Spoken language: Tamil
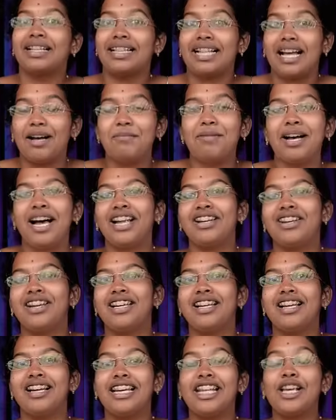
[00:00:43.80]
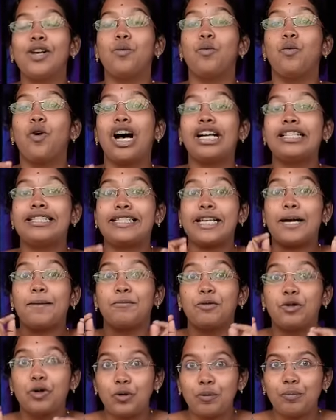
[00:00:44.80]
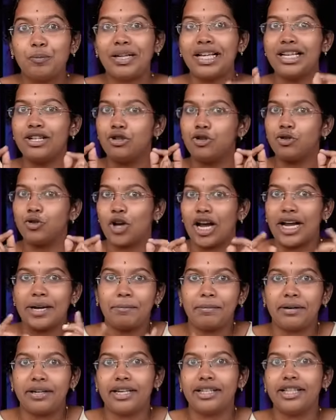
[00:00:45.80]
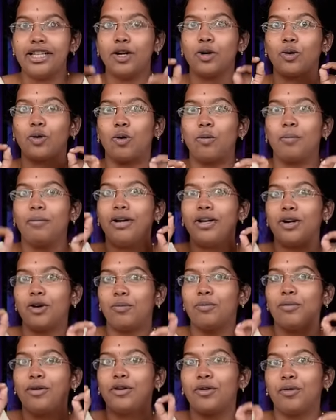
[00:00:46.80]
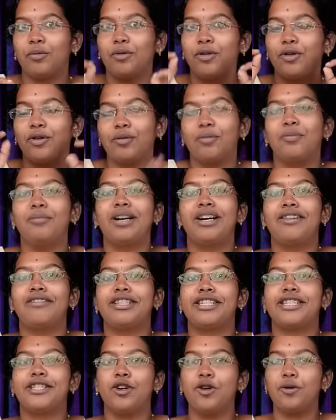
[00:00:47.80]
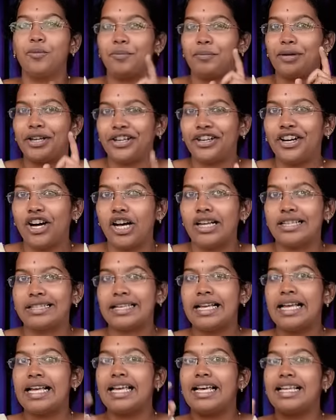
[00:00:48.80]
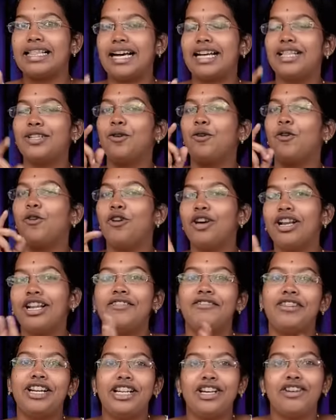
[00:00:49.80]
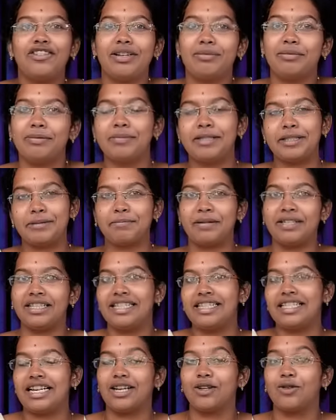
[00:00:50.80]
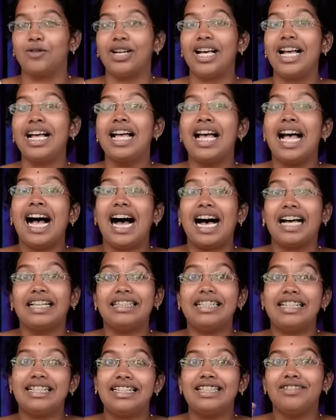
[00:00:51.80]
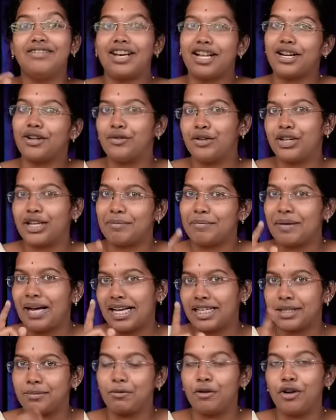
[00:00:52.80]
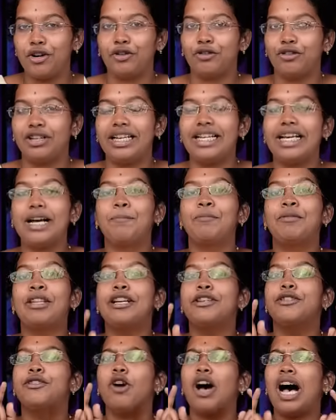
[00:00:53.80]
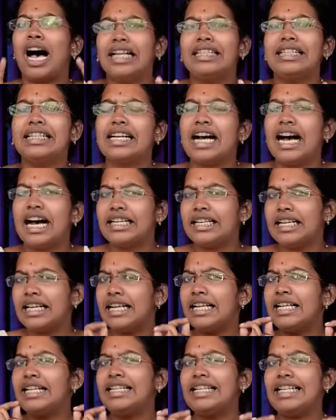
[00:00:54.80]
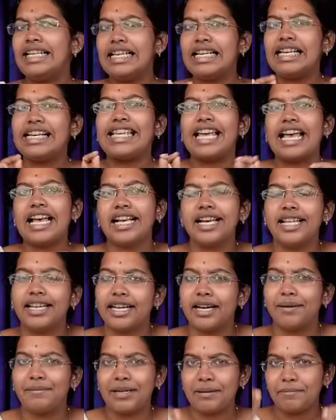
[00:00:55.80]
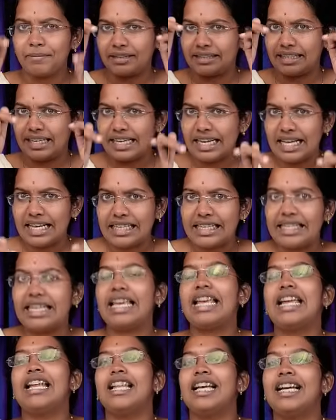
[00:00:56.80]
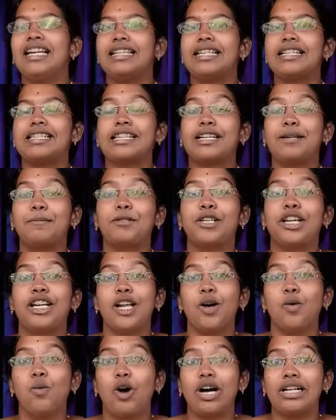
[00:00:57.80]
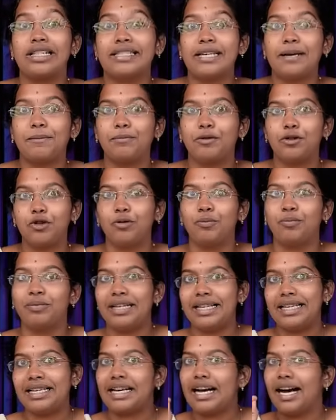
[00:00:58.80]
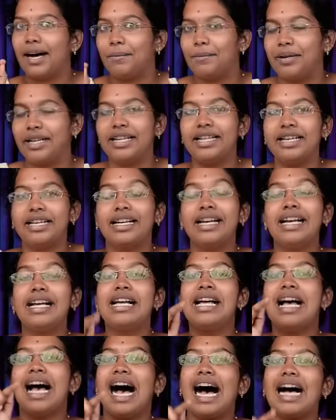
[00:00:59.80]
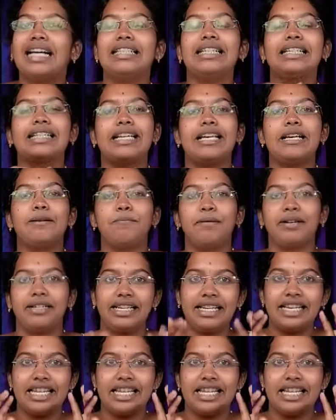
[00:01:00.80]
நம்ம ஹண்ட்ரட் லேர்னிங் வாட்ஸ்அப் குரூப்பில் ஜாயின் பண்ணுறது ரொம்ப ரொம்ப ரொம்ப ரொம்ப அவசியம் பிகாஸ் ஏதாவது ஒரு வீடியோவை நம்ம மிஸ் பண்ணிட்டா கூட அதுலேருந்து வரக்கூடிய மார்க்ஸ் போயிடும் இல்லையா ஸோ அதுக்கான லிங்க் எங்கே இருக்குது அப்படின்னு பார்த்தீங்கன்னா கீழே டிஸ்கிரிப்ஷனில் வாட்ஸ்அப் குரூப் லிங்க் அப்படின்னு இருக்குது அதை கிளிக் பண்ணி